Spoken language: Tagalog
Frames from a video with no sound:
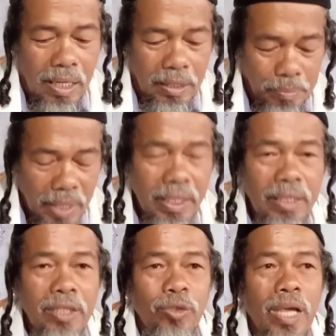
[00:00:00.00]
At batay
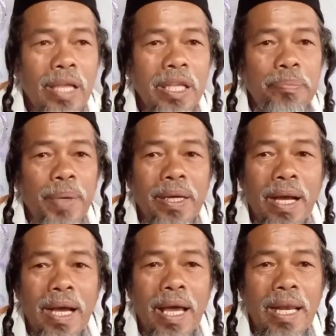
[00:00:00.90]
dito sa ating
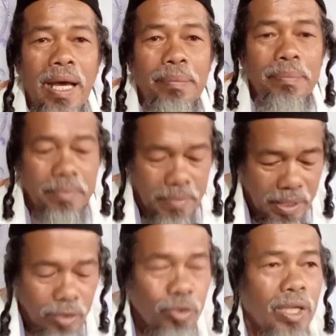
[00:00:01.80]
pagkakaalam,
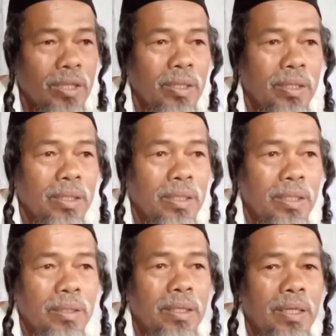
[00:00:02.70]
dito sa
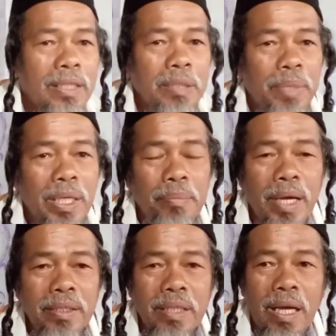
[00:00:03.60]
ating
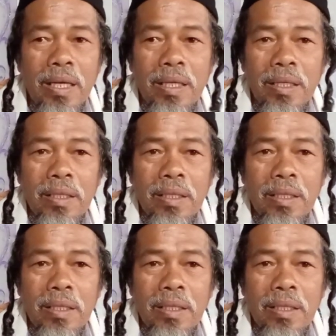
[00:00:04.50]
binabasa,